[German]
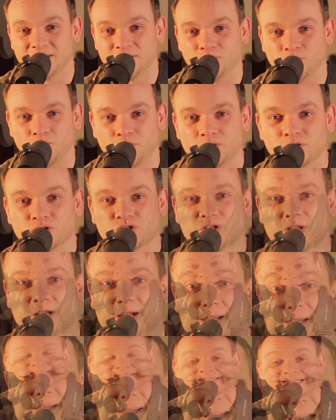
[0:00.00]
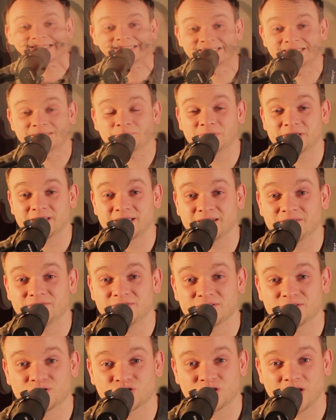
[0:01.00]
neu gestalten? Lasst es mich gerne
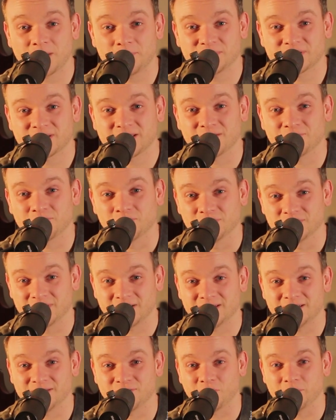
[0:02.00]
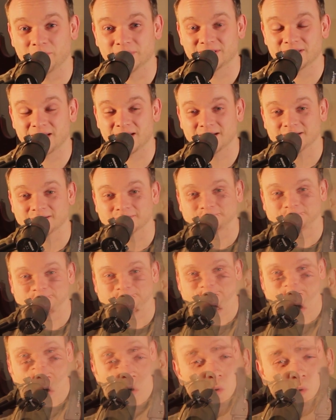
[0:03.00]
wissen, schreibt es gerne runter in die Kommentare.
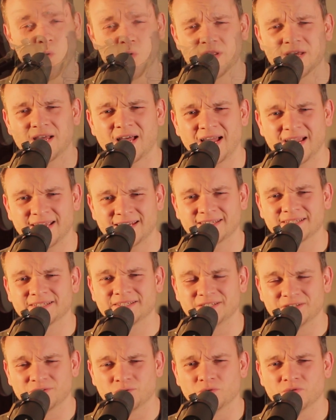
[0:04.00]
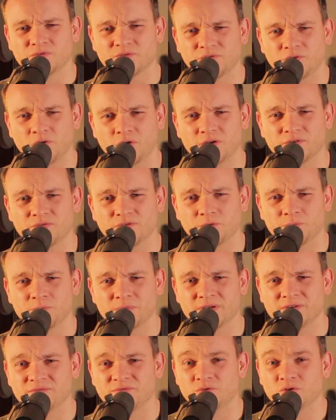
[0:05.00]
Ohne einen richtig guten Freund von
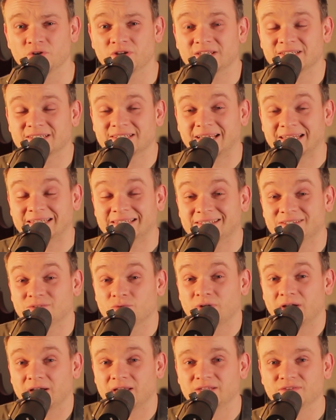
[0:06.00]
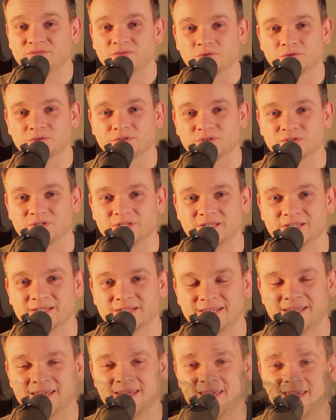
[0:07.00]
mir würde das Ganze so gar nicht
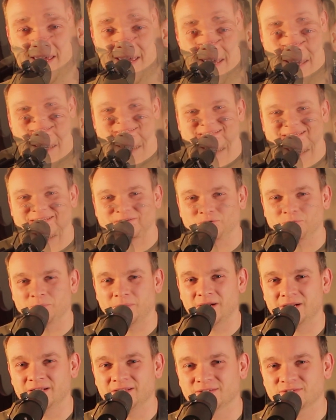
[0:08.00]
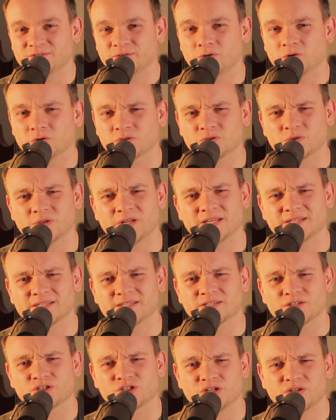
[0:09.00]
funktionieren, der nochmal den Song so einen
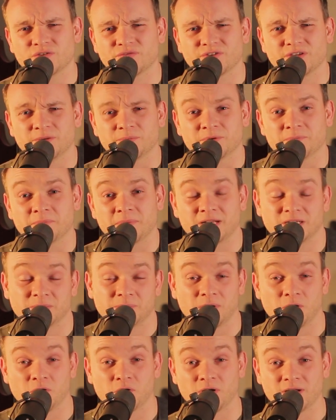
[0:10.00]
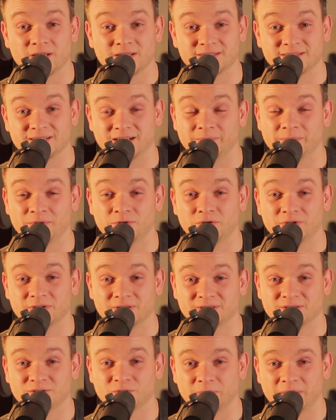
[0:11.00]
letzten Schliff gibt, manchmal auch selber noch
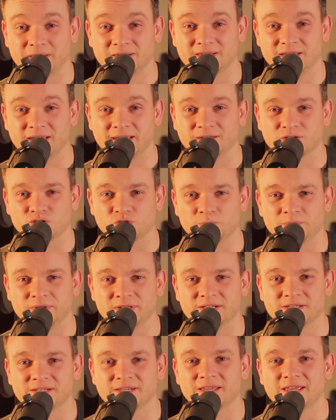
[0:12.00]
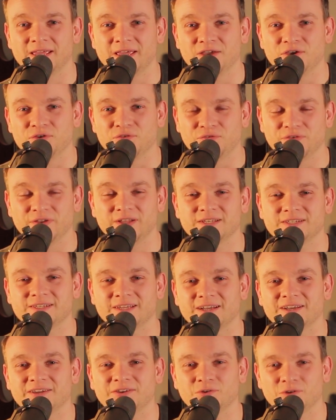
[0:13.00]
Instrumente einspielt. Vielen
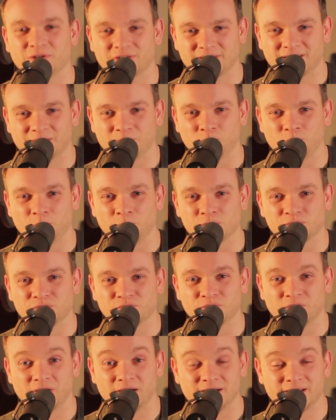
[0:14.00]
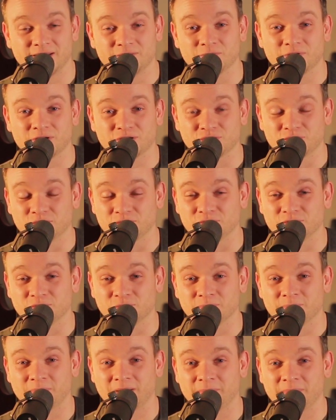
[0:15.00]
Dank, Jonathan Möbius, für all deine
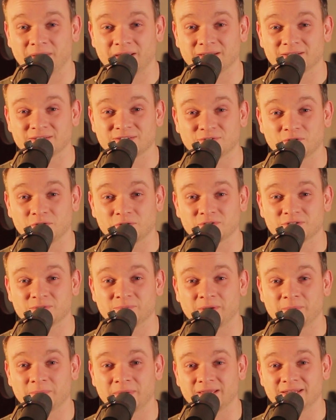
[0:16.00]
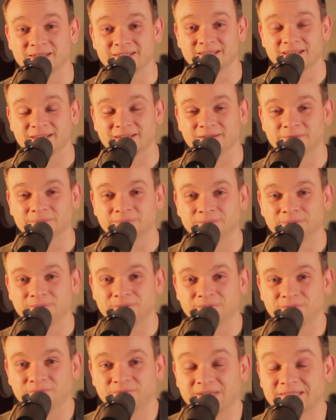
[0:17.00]
Unterstützung bei meinen Songs, bei meinen Liedern
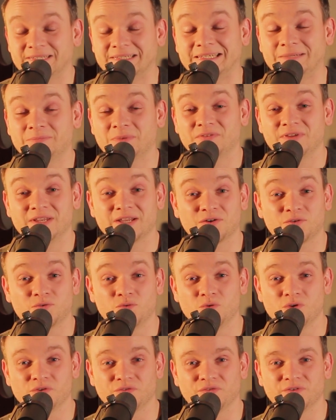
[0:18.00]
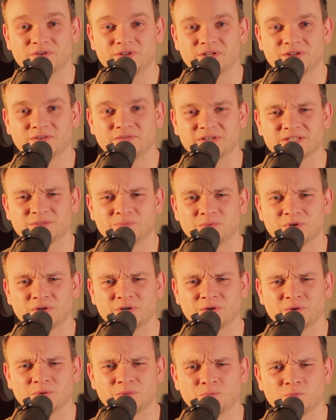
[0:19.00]
was ich immer wieder cool finde, was
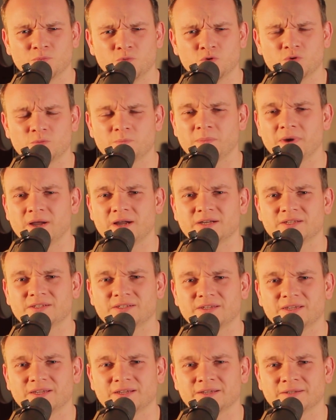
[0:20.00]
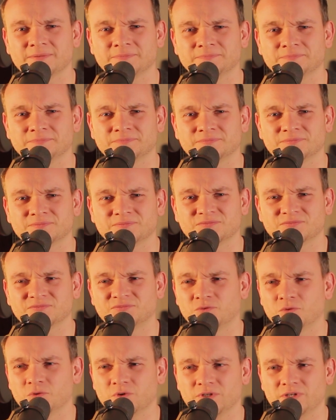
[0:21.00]
mir Mut macht, ähm,
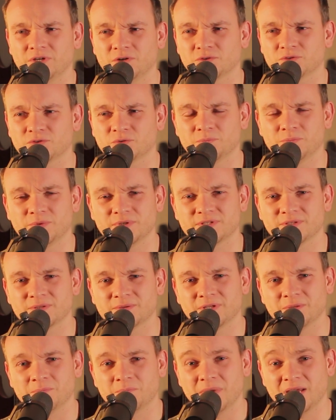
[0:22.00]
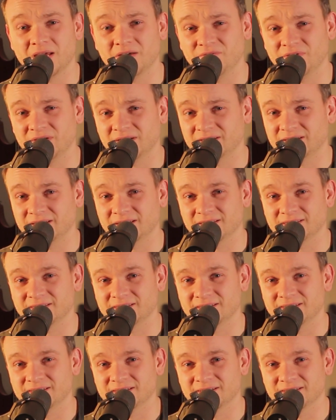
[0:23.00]
wo ich auch so ein bisschen den Mehrwert
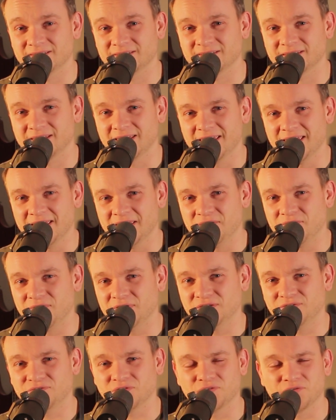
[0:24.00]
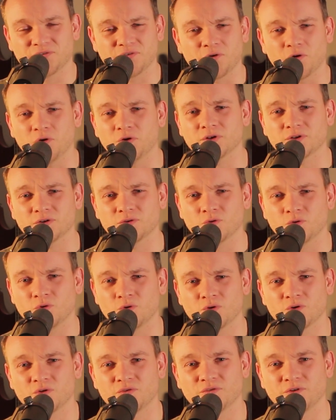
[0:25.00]
herziehe, ist, wenn ich von Freunden
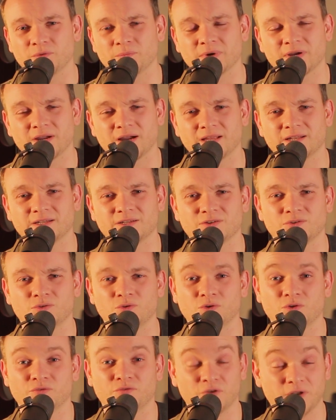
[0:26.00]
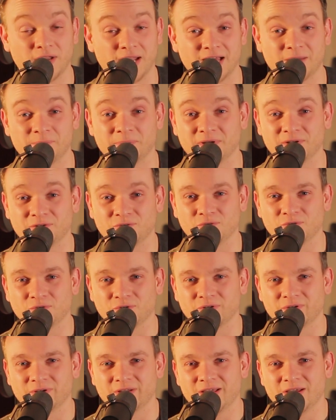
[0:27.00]
höre, von Bekannten höre, von Nachbarn
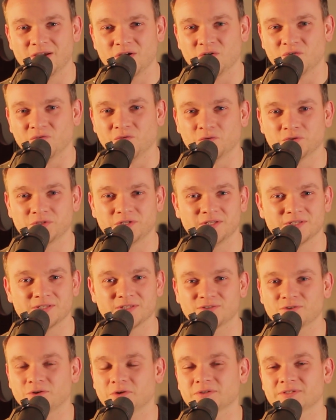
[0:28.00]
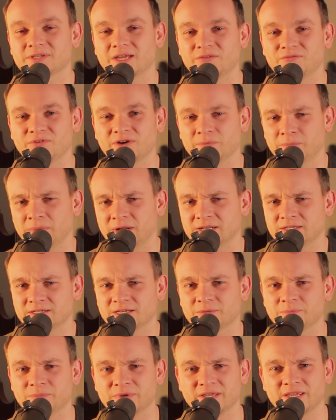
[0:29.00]
höre, wo sie diesen Songs einfach im
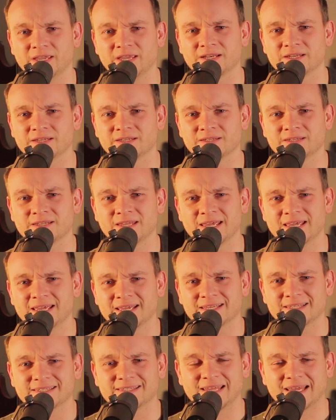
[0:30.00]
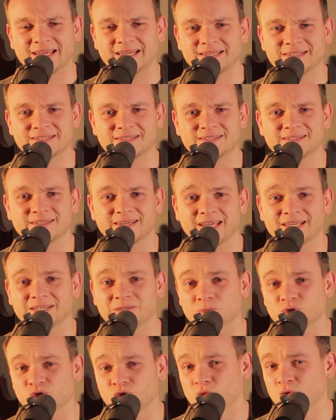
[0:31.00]
Alltag begegnen, sei es direkt
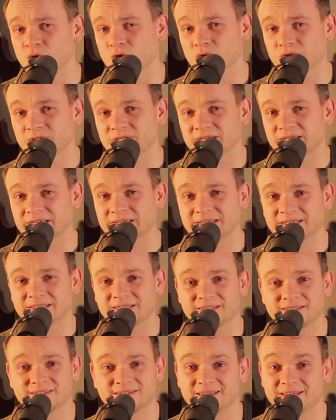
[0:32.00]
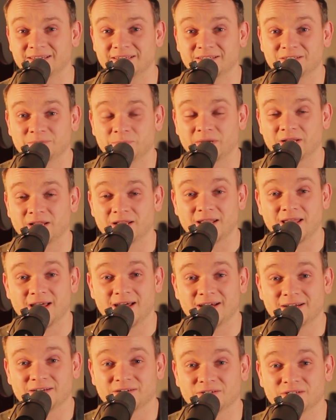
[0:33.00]
im Schulunterricht, sei es bei der
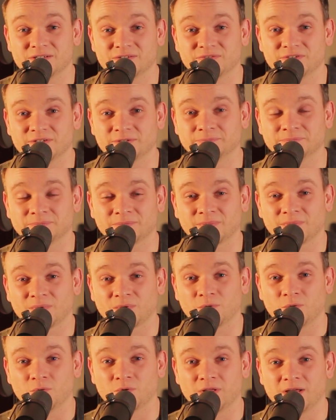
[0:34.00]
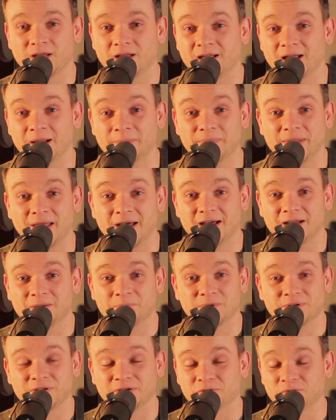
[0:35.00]
Nachhilfe oder am
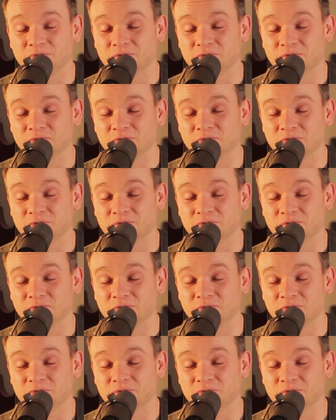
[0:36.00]
Nachmittag